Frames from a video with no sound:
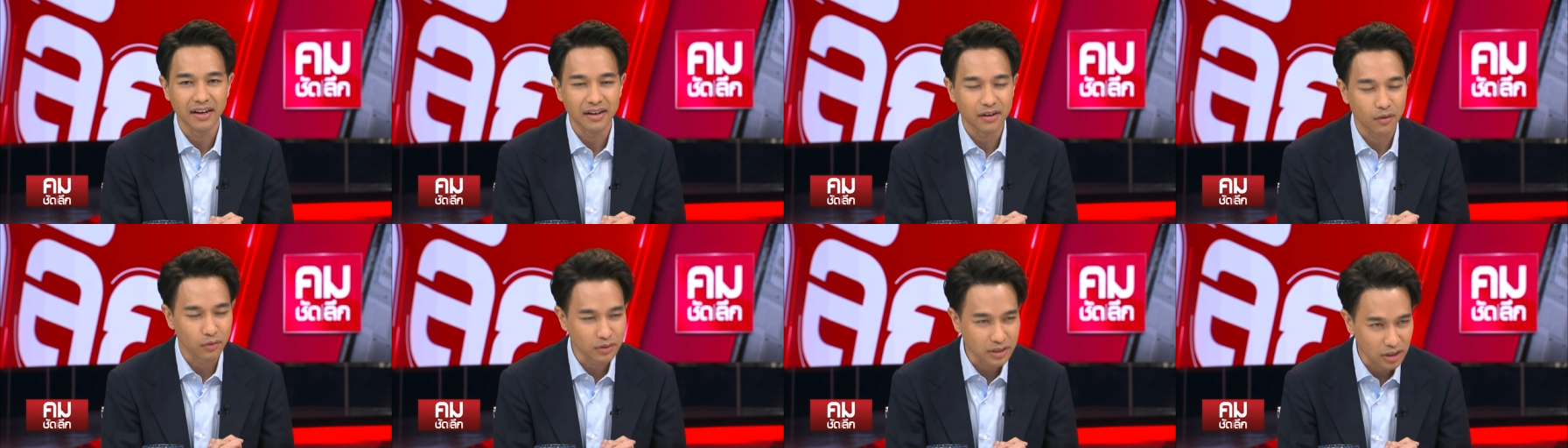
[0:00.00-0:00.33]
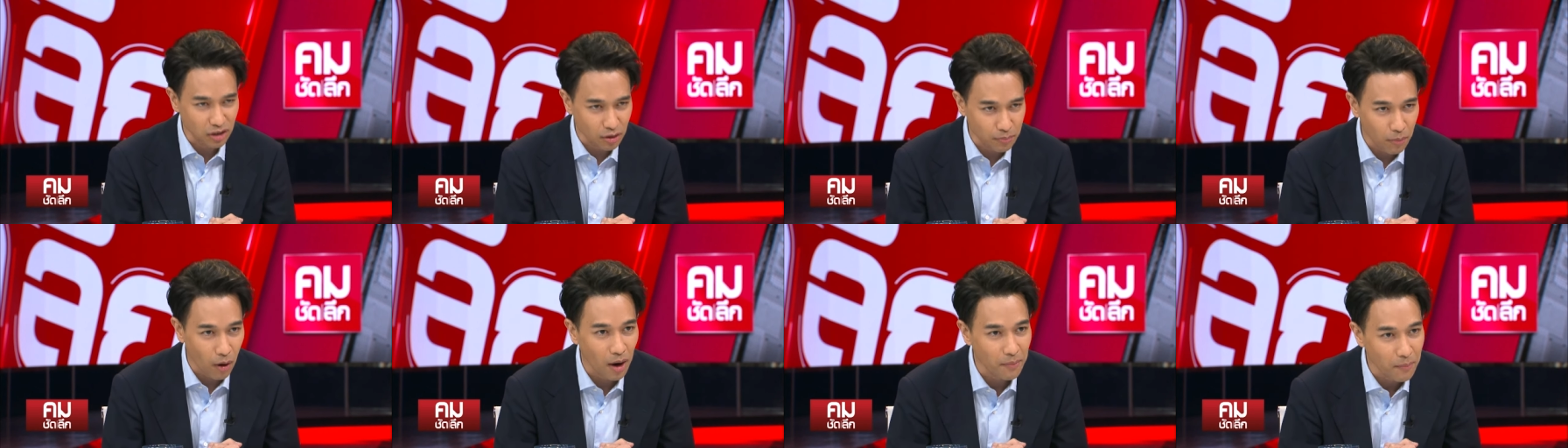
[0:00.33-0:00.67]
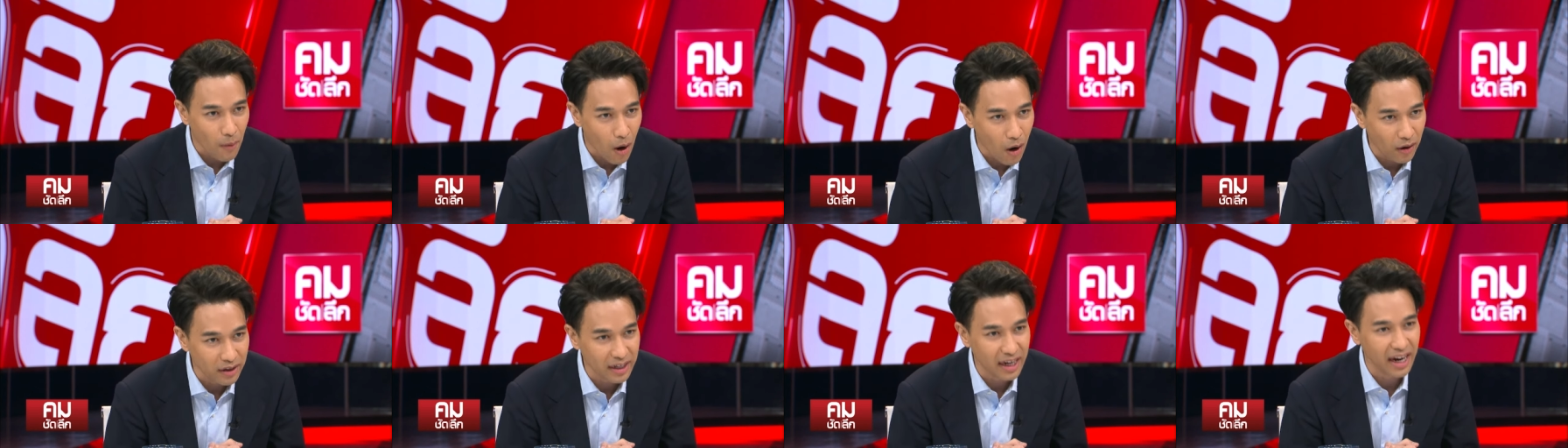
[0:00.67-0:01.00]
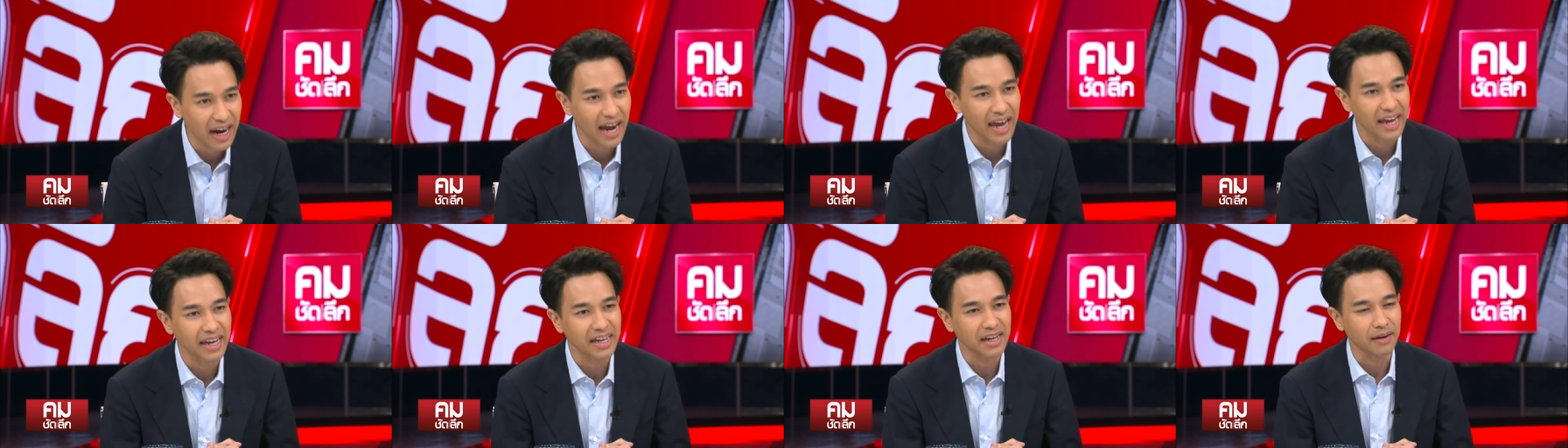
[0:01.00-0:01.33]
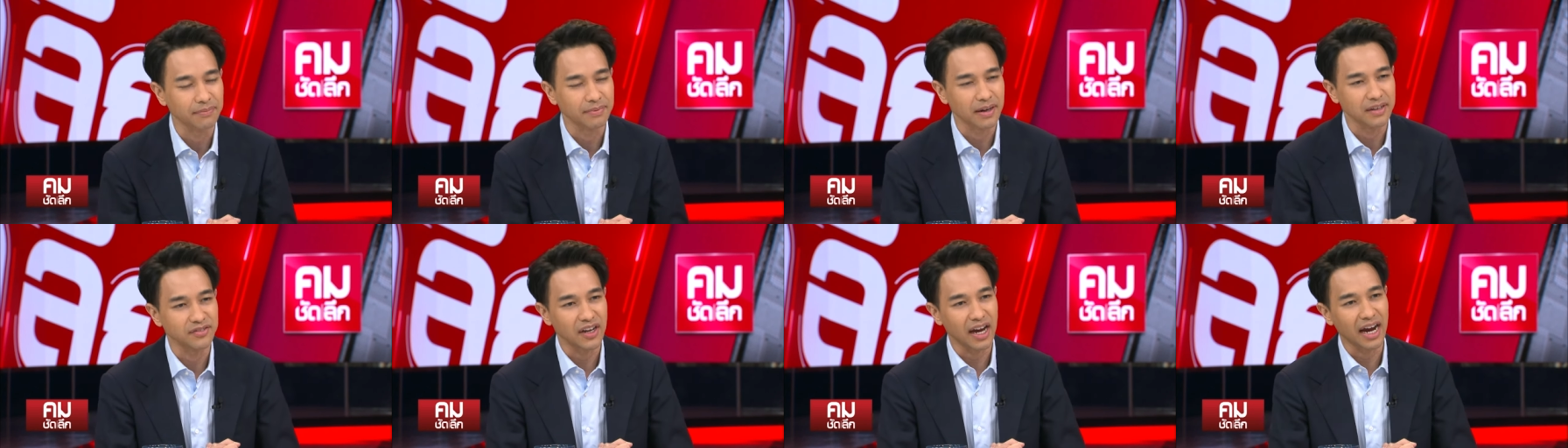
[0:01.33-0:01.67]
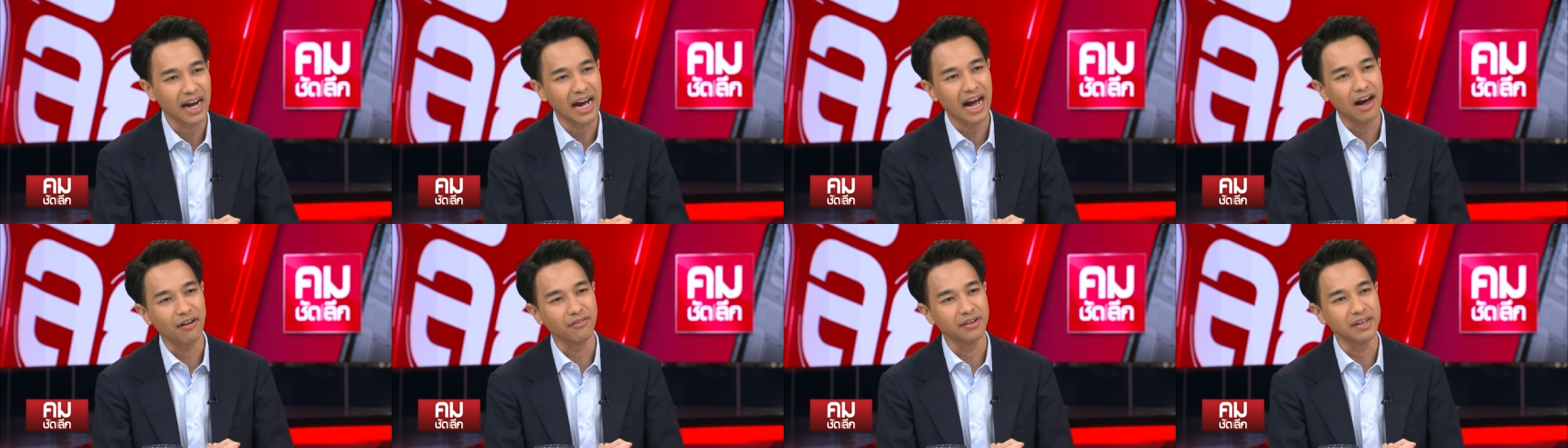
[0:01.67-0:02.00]
คุณจตุพรมองยังไงกับกระแส
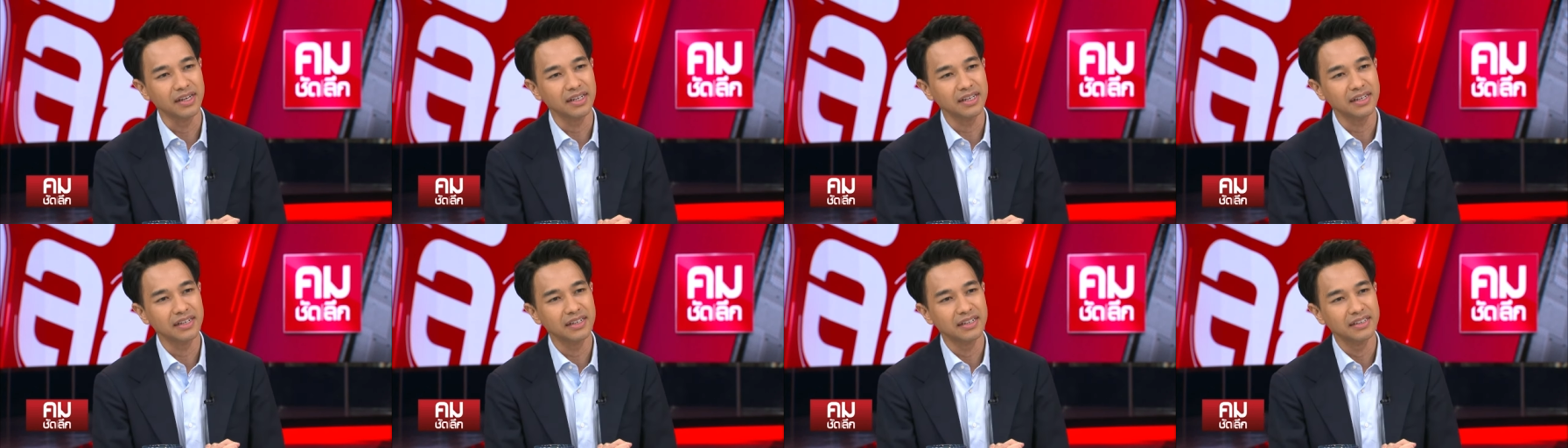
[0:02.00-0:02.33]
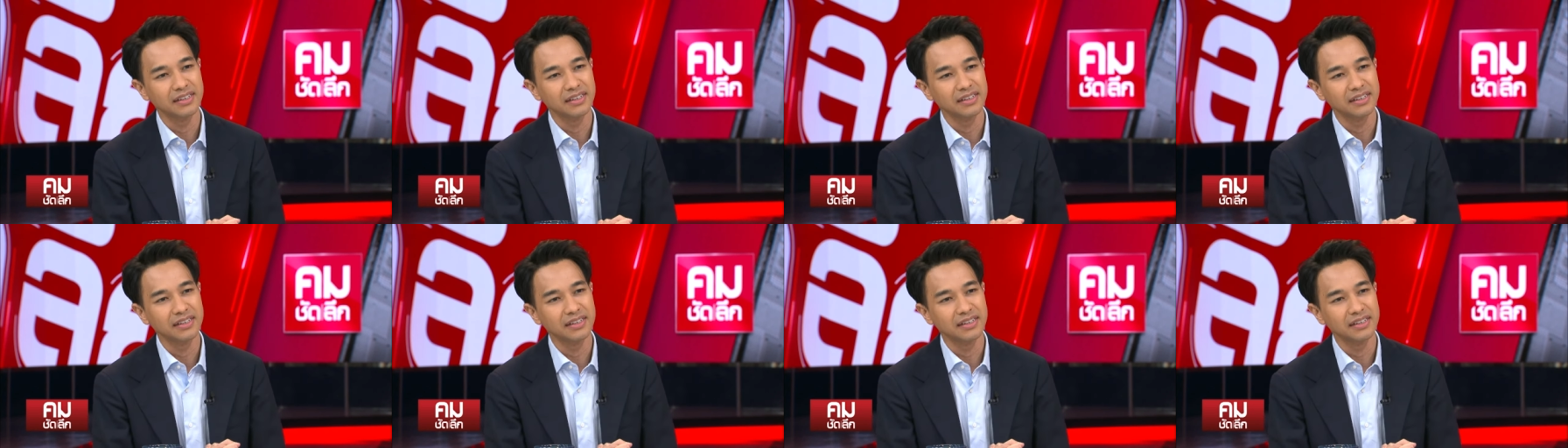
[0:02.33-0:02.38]
ข่าวนี้